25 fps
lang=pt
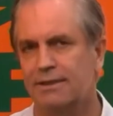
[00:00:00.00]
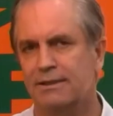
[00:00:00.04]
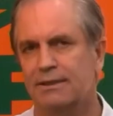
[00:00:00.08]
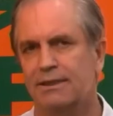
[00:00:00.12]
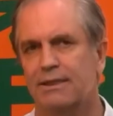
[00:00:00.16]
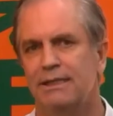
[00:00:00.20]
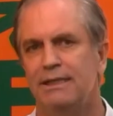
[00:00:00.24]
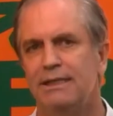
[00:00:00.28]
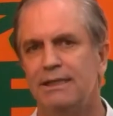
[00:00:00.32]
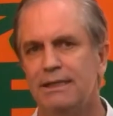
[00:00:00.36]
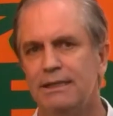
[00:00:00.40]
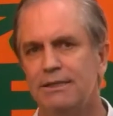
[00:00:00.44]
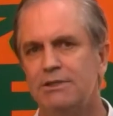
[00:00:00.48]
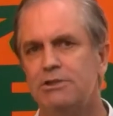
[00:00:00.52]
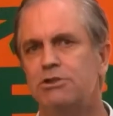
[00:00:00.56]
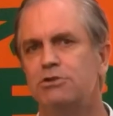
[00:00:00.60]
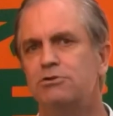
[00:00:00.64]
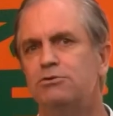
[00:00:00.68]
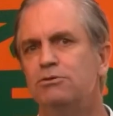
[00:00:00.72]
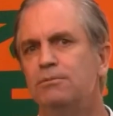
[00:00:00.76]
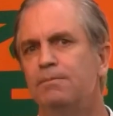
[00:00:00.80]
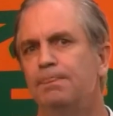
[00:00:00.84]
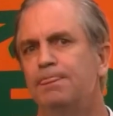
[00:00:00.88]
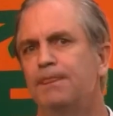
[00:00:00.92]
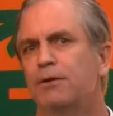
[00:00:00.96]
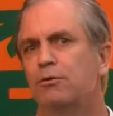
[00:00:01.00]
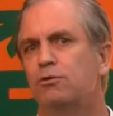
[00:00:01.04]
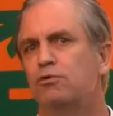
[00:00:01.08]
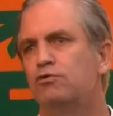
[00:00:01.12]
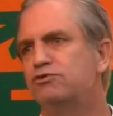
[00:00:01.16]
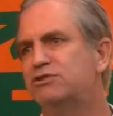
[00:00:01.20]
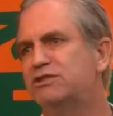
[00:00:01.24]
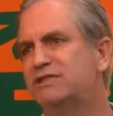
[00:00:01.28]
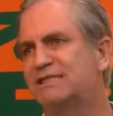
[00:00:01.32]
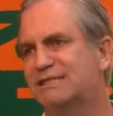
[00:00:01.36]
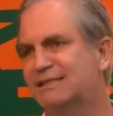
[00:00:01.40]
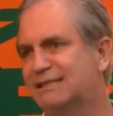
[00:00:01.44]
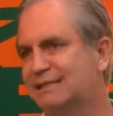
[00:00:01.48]
rígido, com
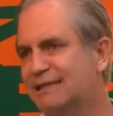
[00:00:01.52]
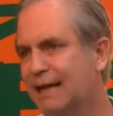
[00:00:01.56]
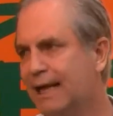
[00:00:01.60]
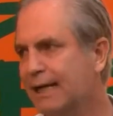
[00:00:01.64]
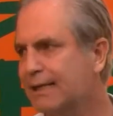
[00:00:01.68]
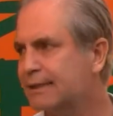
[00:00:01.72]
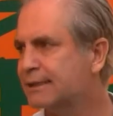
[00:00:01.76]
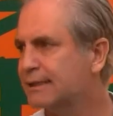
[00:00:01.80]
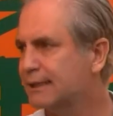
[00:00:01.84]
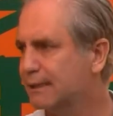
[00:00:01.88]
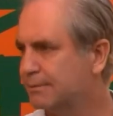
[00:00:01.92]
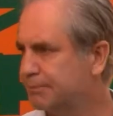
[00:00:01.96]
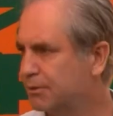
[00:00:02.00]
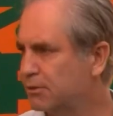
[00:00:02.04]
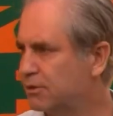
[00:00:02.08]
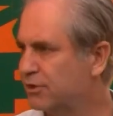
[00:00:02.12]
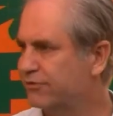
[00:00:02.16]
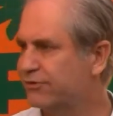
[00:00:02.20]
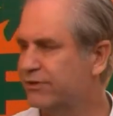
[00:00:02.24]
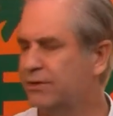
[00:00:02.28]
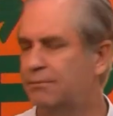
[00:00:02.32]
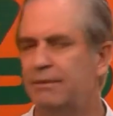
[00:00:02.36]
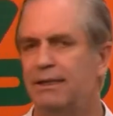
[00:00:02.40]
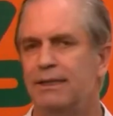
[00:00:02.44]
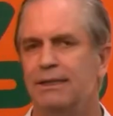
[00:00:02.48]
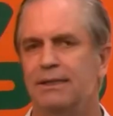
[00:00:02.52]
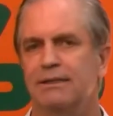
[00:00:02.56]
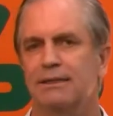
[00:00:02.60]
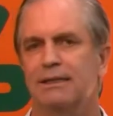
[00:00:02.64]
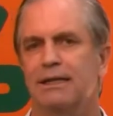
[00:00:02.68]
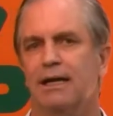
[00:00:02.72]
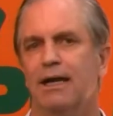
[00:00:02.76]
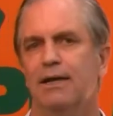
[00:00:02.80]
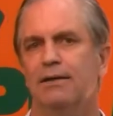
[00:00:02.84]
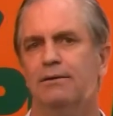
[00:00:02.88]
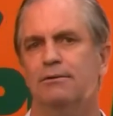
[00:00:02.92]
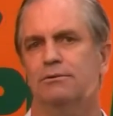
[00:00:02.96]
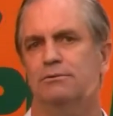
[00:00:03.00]
destaque na polícia
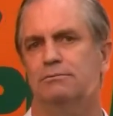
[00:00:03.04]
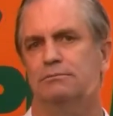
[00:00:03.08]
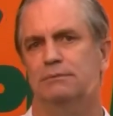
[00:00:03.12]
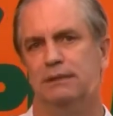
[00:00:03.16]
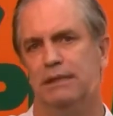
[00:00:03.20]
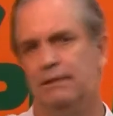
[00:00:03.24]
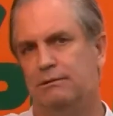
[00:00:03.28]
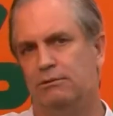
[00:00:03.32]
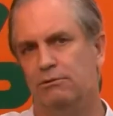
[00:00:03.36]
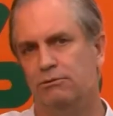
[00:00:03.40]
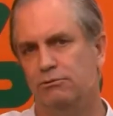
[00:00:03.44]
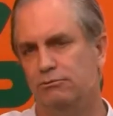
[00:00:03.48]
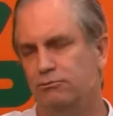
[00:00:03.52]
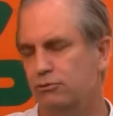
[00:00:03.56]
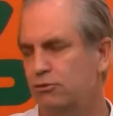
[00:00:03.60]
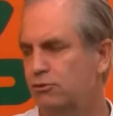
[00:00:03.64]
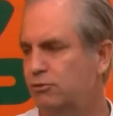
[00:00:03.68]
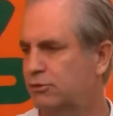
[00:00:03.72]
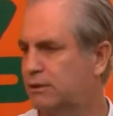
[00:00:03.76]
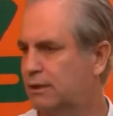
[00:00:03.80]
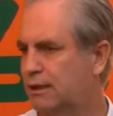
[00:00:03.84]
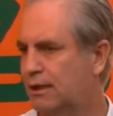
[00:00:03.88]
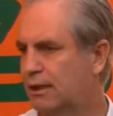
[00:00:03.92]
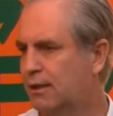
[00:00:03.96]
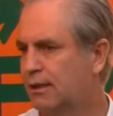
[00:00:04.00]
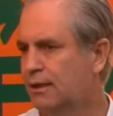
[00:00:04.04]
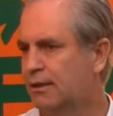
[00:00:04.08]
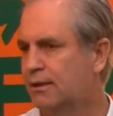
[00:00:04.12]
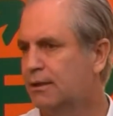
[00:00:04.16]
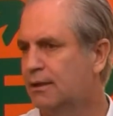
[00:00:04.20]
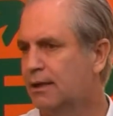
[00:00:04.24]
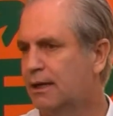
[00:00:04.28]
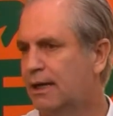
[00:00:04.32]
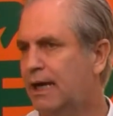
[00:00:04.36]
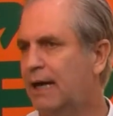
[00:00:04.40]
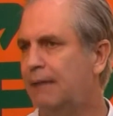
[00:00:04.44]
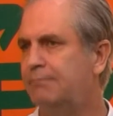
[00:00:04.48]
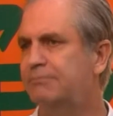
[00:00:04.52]
militar, com uma conduta
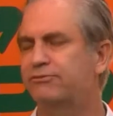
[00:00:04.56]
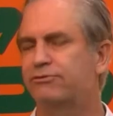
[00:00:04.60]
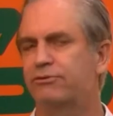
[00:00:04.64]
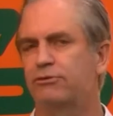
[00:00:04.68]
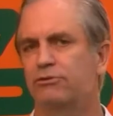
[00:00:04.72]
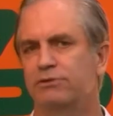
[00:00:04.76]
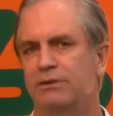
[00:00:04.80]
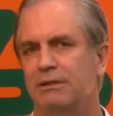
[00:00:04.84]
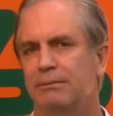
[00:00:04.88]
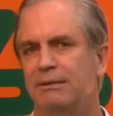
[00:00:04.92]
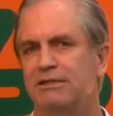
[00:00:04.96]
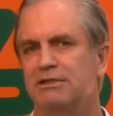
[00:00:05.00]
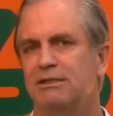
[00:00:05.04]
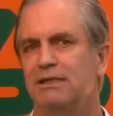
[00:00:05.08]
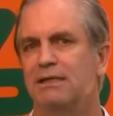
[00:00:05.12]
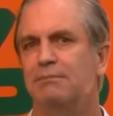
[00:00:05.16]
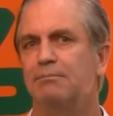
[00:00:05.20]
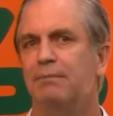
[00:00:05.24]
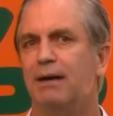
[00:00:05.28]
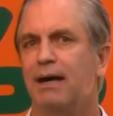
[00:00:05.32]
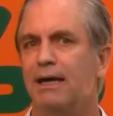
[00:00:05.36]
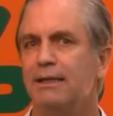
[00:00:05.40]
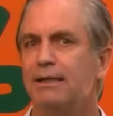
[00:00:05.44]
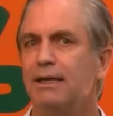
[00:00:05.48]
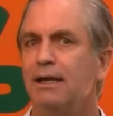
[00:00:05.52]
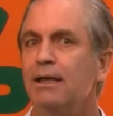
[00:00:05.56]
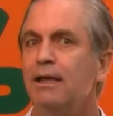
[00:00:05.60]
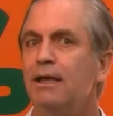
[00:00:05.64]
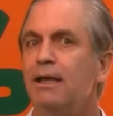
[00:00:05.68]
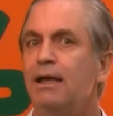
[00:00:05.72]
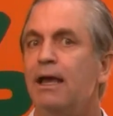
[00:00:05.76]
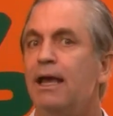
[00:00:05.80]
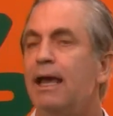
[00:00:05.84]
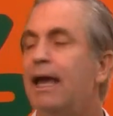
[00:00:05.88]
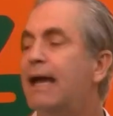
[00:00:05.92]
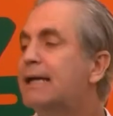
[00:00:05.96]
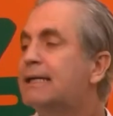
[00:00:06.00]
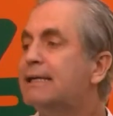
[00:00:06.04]
absolutamente libada.
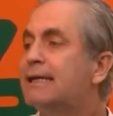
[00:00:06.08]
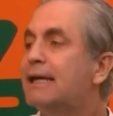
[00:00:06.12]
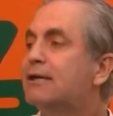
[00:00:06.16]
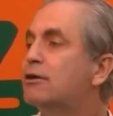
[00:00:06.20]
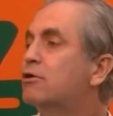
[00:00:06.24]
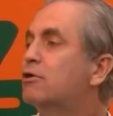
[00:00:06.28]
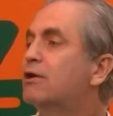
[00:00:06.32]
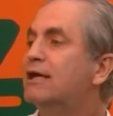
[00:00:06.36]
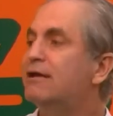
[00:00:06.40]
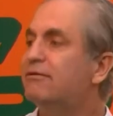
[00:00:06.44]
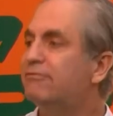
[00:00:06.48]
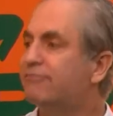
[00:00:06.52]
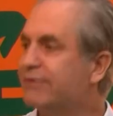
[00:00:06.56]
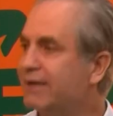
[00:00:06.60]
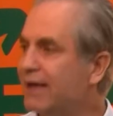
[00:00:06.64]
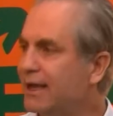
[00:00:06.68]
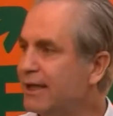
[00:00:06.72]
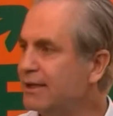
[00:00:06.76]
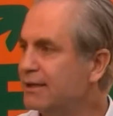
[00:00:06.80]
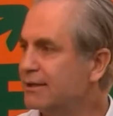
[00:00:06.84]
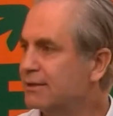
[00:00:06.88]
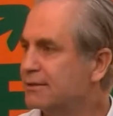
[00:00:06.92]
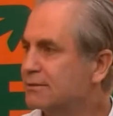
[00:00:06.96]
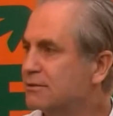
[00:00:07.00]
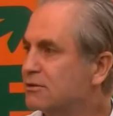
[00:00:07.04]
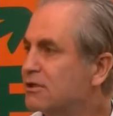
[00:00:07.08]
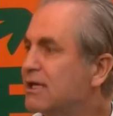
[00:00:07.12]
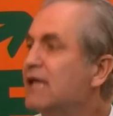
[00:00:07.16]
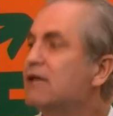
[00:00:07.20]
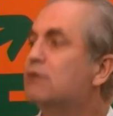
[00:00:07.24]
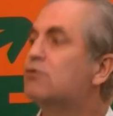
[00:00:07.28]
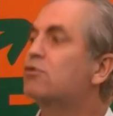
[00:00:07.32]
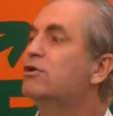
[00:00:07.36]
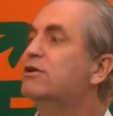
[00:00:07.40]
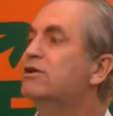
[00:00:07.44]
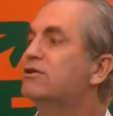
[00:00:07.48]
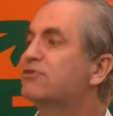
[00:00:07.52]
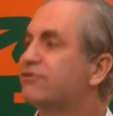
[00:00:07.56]
É quem eu levei, eu nem
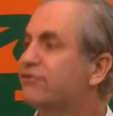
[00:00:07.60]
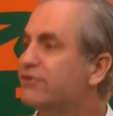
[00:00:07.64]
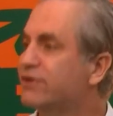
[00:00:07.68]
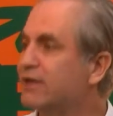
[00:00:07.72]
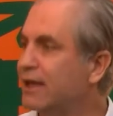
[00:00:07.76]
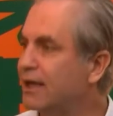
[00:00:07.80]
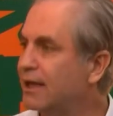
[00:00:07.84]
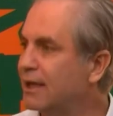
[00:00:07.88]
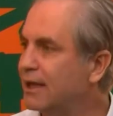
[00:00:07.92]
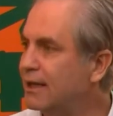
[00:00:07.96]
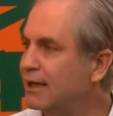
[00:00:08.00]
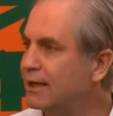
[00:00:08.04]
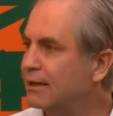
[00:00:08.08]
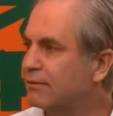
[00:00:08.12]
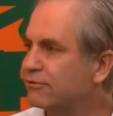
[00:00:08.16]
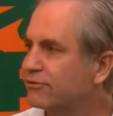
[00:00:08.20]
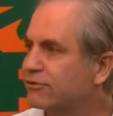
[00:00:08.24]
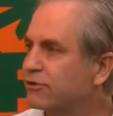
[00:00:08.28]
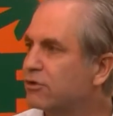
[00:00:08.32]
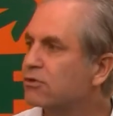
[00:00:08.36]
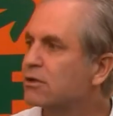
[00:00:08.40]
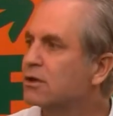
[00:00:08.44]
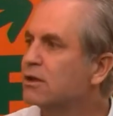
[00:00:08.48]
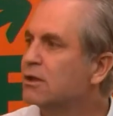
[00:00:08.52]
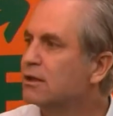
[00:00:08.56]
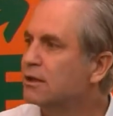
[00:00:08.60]
conhecia ele. Eu,